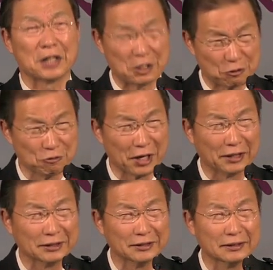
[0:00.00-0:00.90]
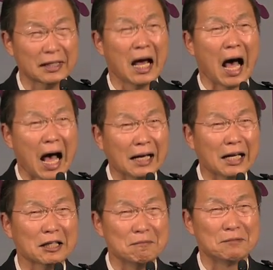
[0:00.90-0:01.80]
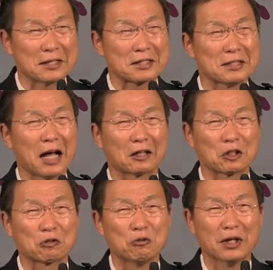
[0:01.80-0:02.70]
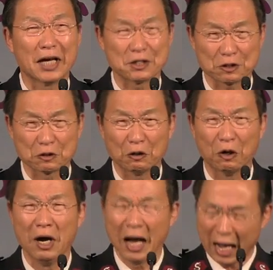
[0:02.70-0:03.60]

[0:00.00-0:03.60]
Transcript: 그중에는 하나님께서 나를 구원하시고